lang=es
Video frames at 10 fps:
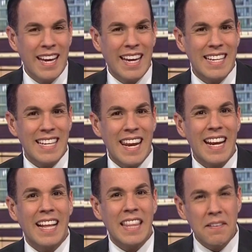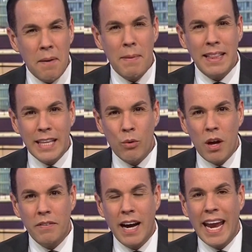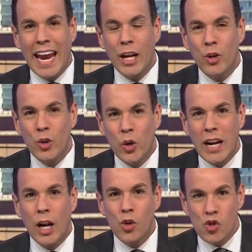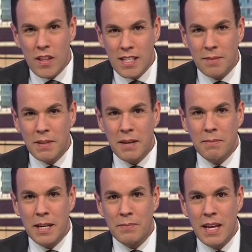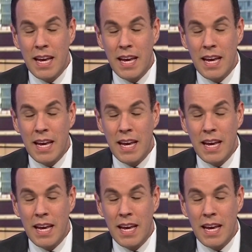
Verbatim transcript: que es relativamente nueva en honor al 11 de septiembre.